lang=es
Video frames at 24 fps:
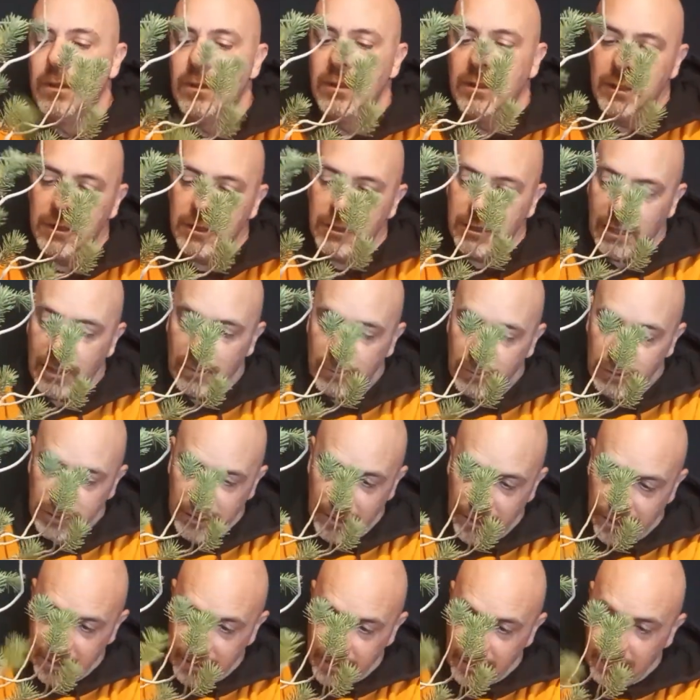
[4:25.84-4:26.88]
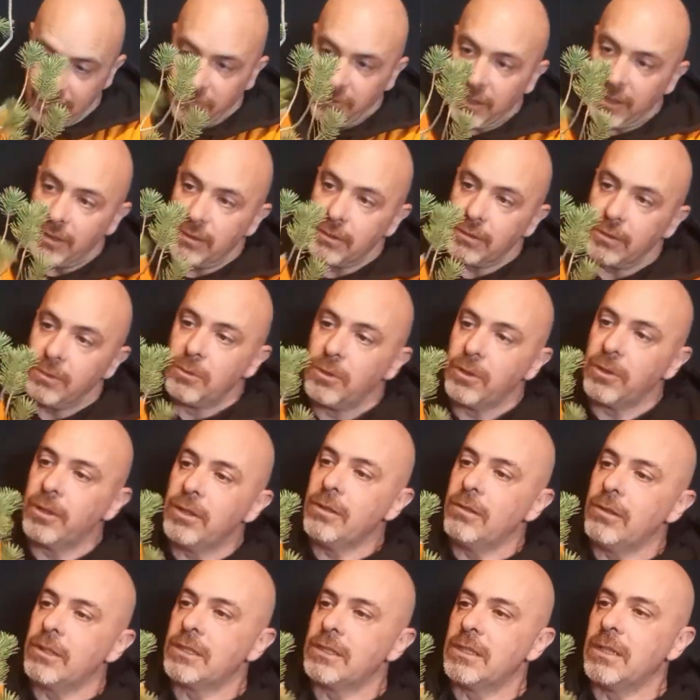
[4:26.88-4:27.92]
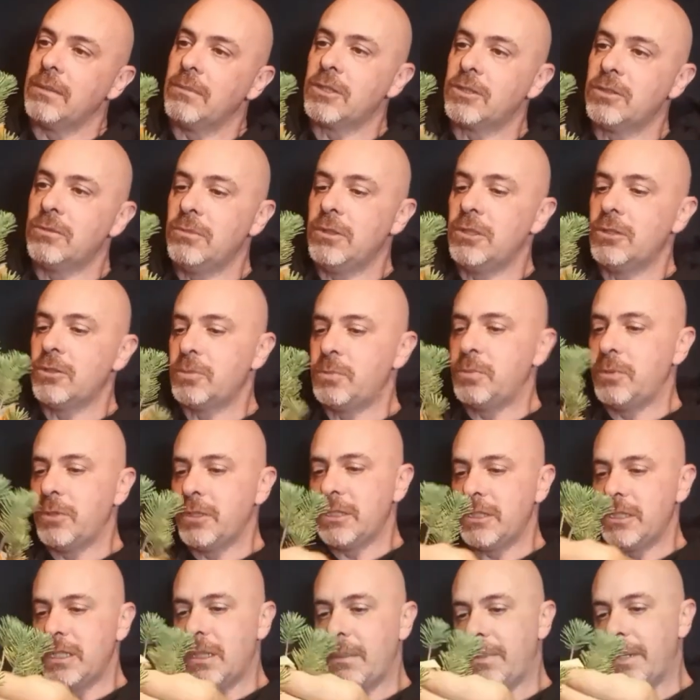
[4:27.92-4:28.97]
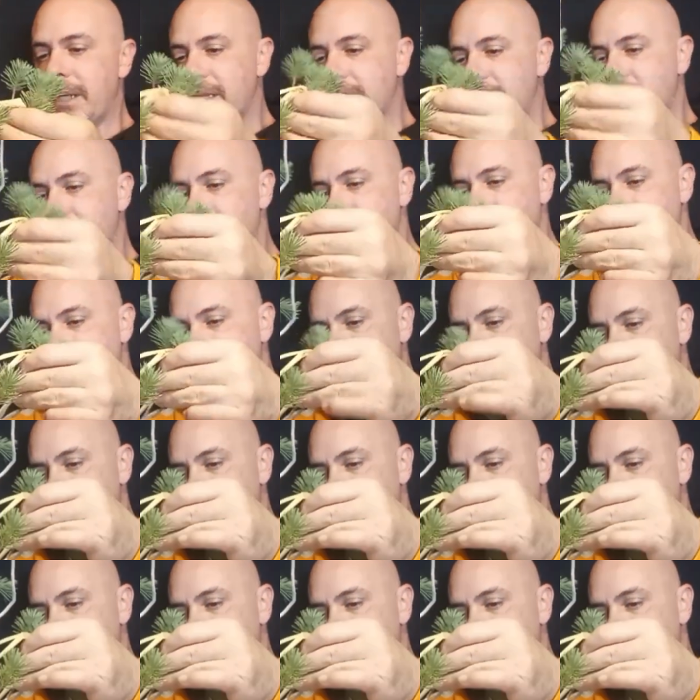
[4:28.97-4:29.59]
Estamos rafiando, como os digo, hasta más o menos por esta parte.